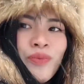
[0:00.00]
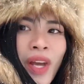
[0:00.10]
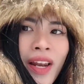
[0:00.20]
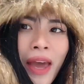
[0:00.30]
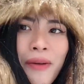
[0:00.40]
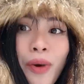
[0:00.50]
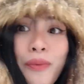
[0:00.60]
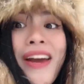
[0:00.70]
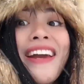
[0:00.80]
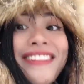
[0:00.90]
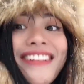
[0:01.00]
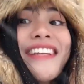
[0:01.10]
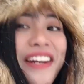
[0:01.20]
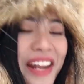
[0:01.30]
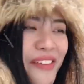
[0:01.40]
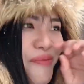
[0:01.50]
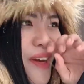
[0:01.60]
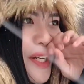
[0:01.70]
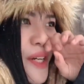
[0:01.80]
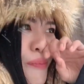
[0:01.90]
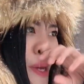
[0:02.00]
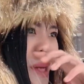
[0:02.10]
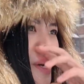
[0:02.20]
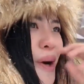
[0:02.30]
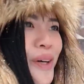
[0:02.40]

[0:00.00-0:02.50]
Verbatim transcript: là một ngày rất là đặc biệt biệt luôn